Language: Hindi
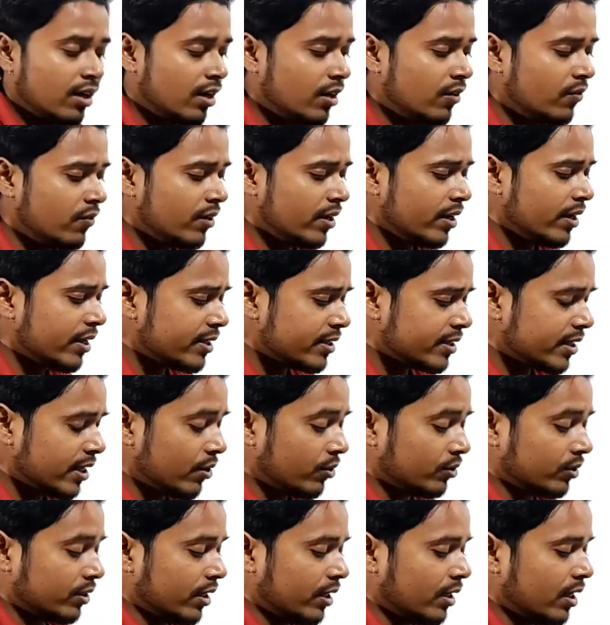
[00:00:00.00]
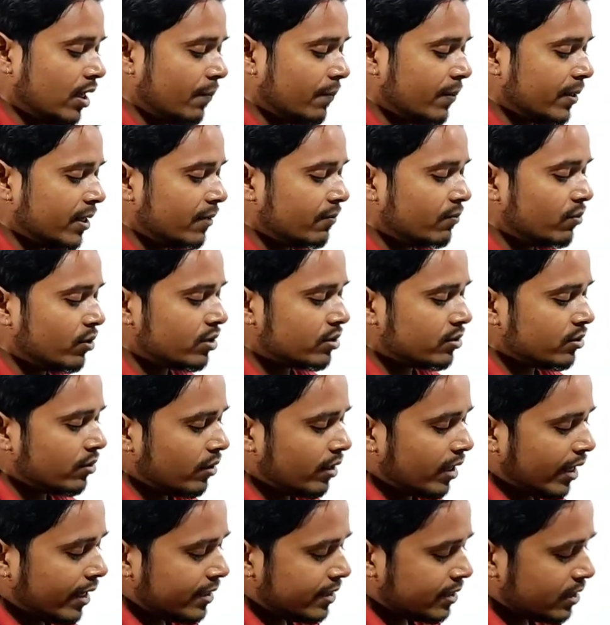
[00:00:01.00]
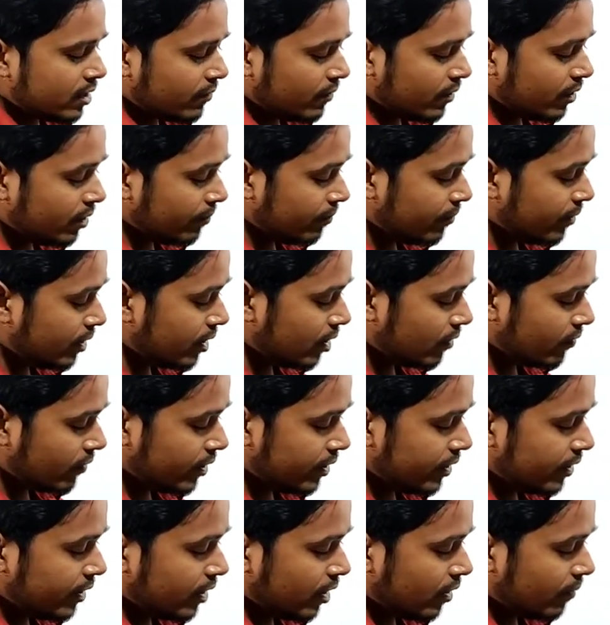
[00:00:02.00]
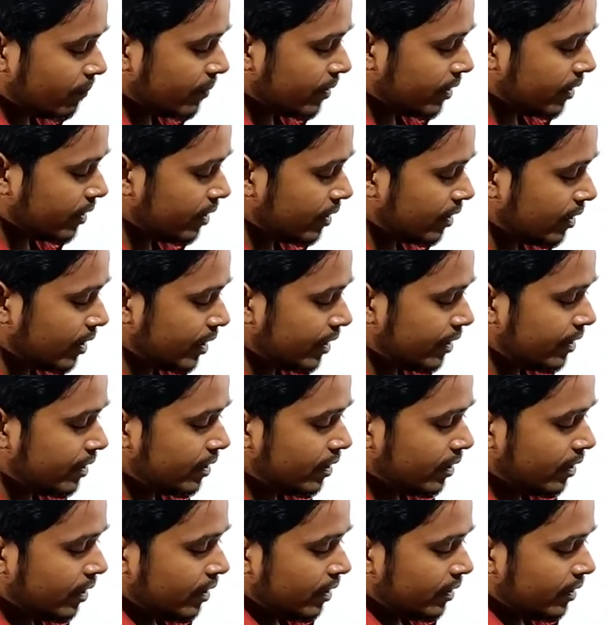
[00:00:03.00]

अब एड्स क्या होता है यहाँ पर ये बुक्स जो लाइन से बन मिलकर बनी है यहाँ पर ये लाइन